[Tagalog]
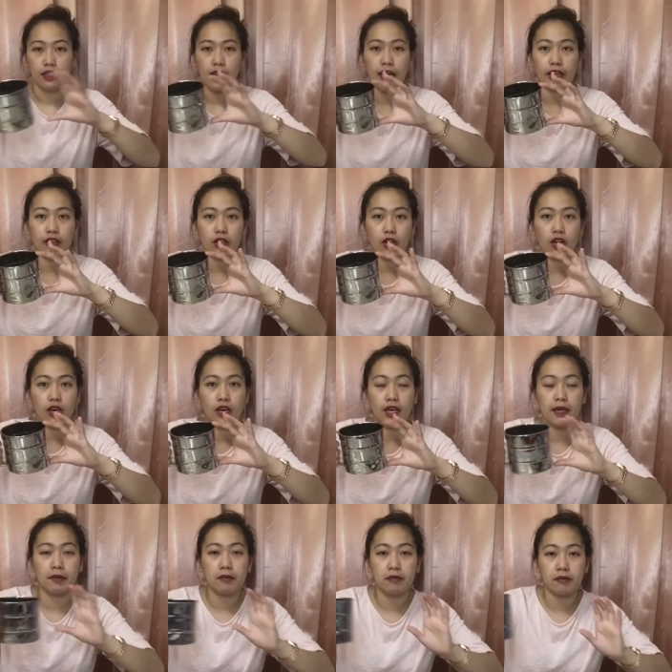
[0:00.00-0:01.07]
ano,
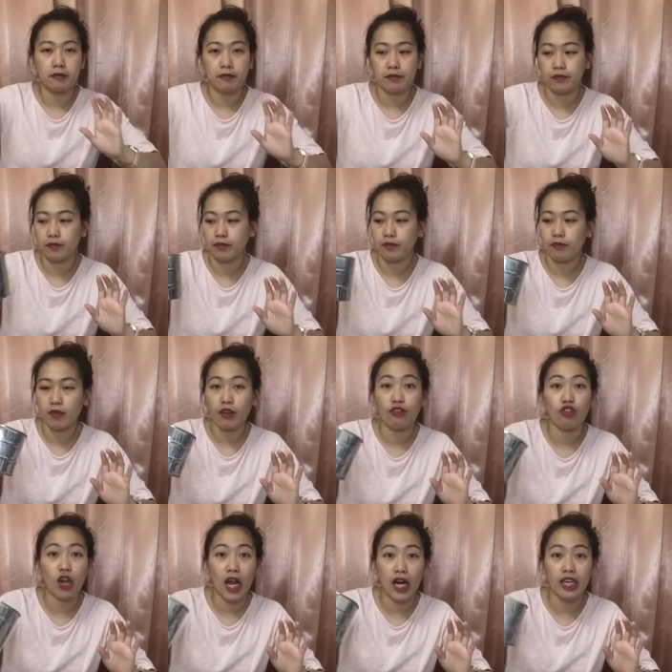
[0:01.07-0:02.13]
um,
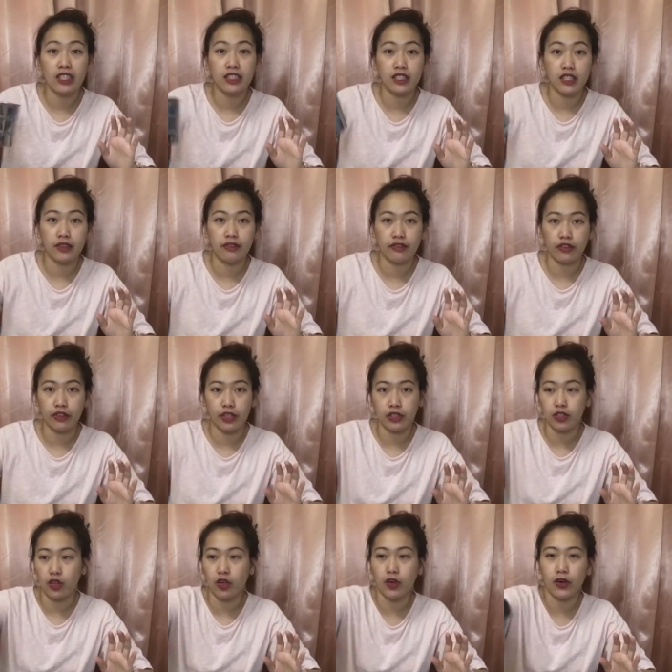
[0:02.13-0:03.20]
flour sifter.
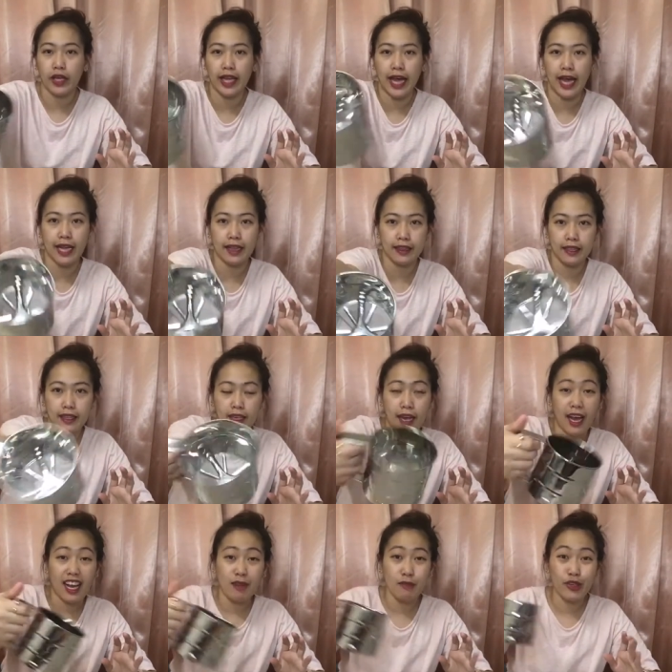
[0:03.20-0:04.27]
So, yan.
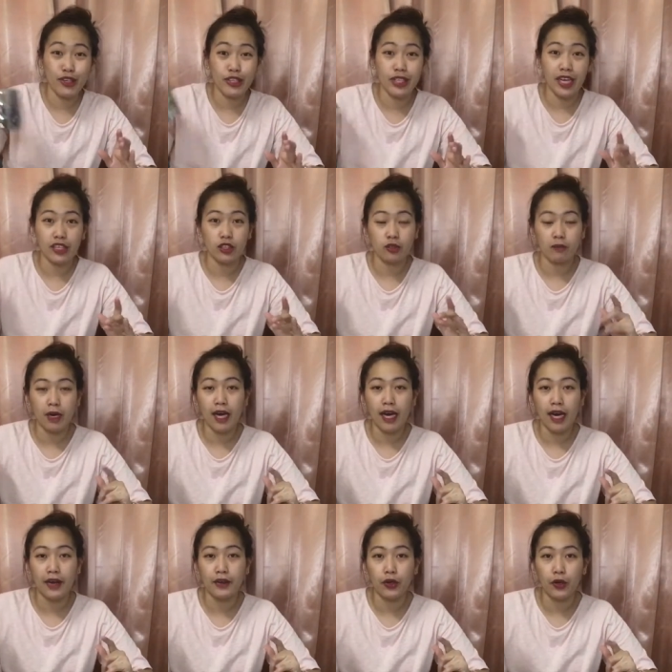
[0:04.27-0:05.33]
Alam niyo yun guys, yung
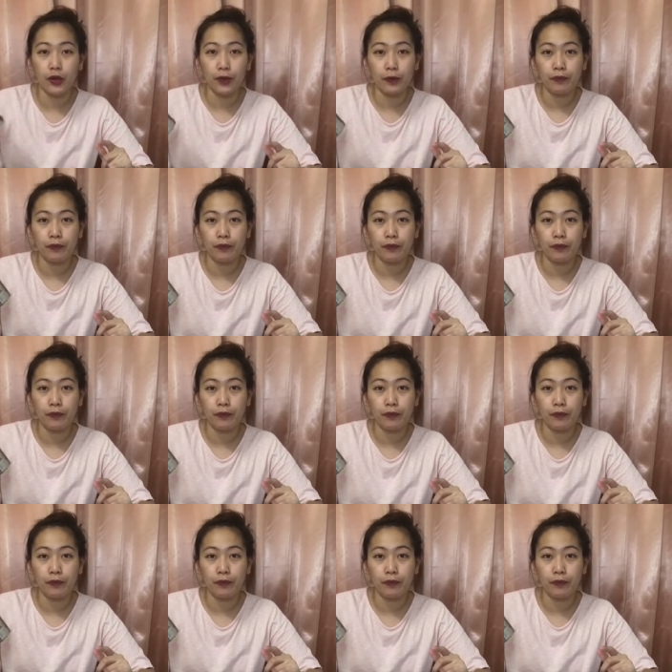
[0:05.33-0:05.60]
mga ano,